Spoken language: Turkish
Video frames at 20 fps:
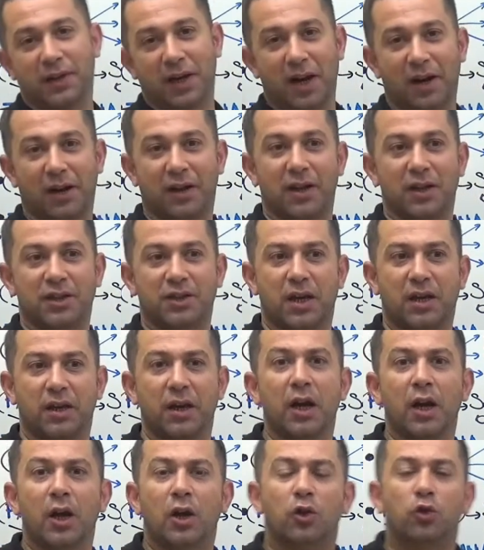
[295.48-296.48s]
arkadaşlar.
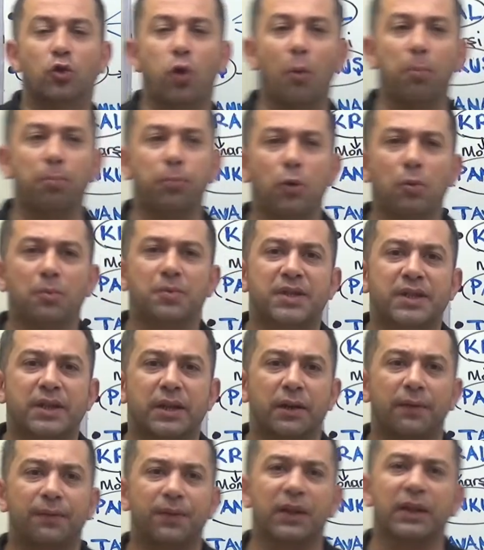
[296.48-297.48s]
Toplum
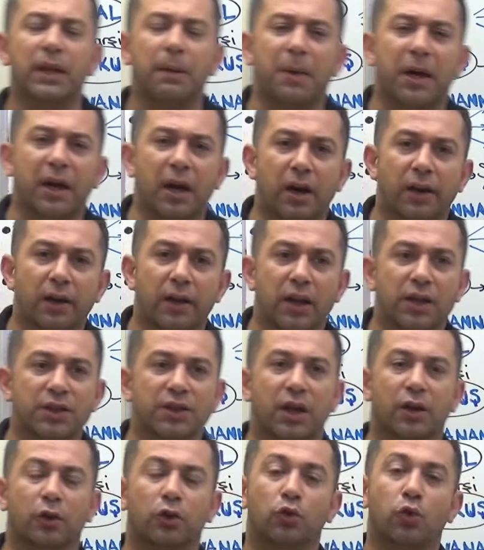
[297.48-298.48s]
sınıflı demek
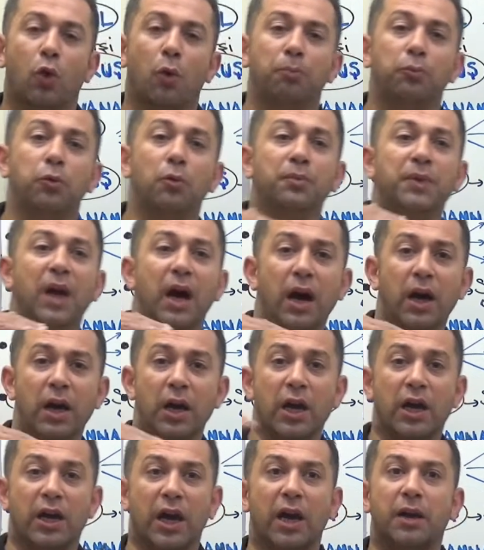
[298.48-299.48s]
arkadaşlar. Toplumda
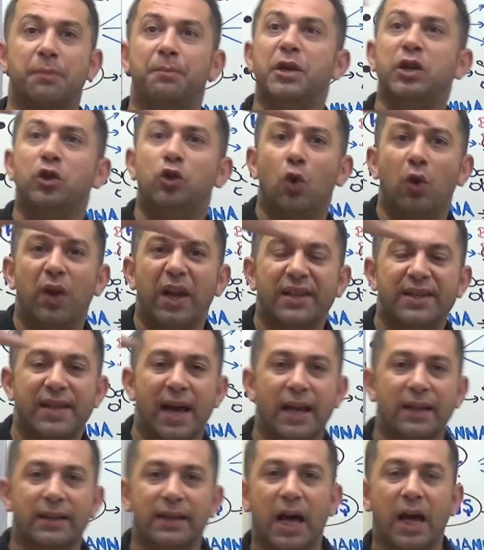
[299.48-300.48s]
yani bir
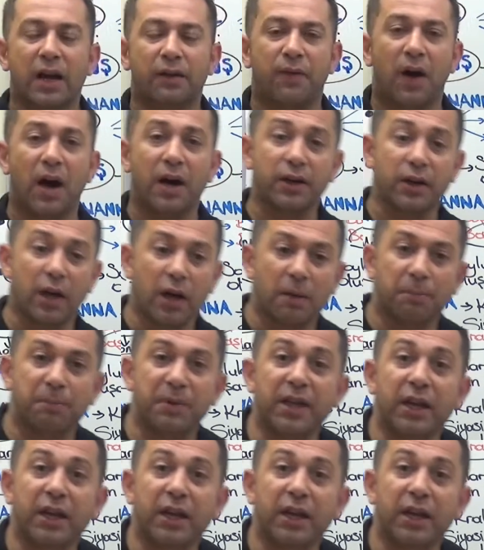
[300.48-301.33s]
yönetenler var, bir de